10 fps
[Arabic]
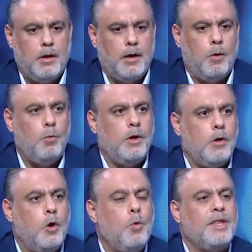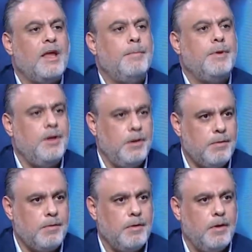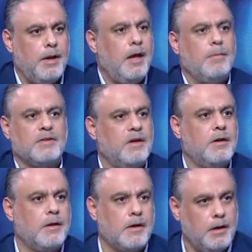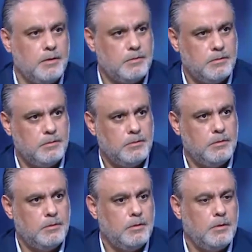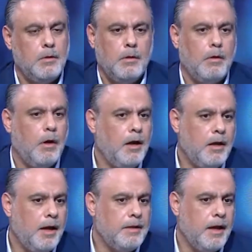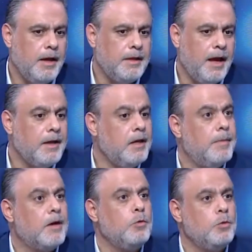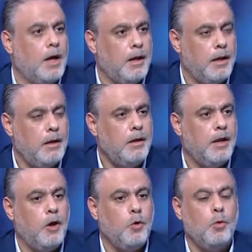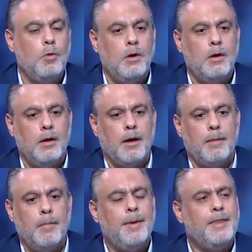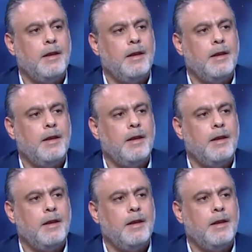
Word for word: هو اللي هو تبرير ليه المصاري راحت هذا هذا حكي مردود عليه لانه ما بدنا